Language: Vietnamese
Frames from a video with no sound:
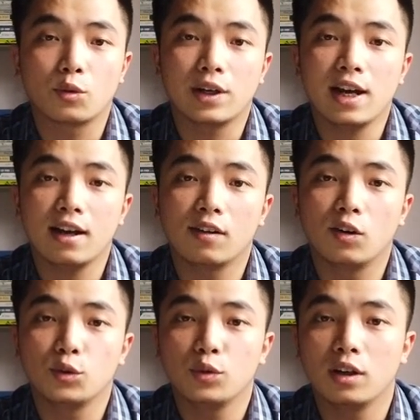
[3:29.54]
quý khách hàng
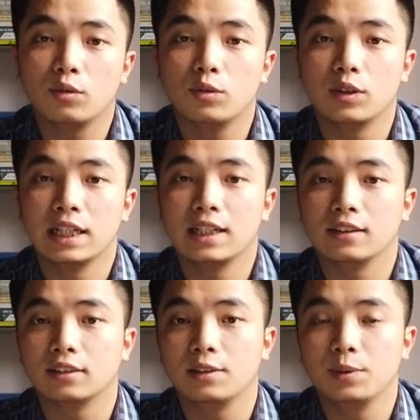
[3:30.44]
có nhu cầu
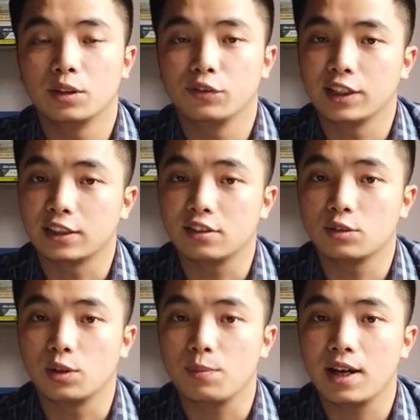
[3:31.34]
à, tìm hiểu về
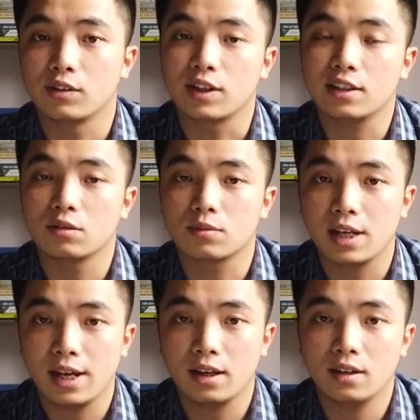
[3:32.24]
chương trình khuyến mại của các dòng
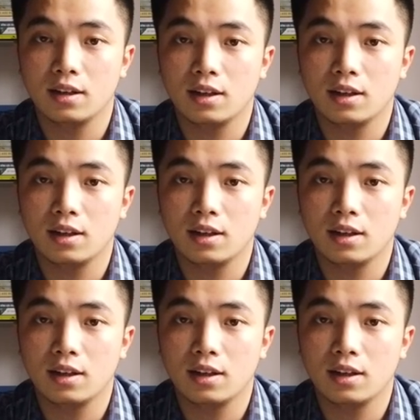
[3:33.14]
xe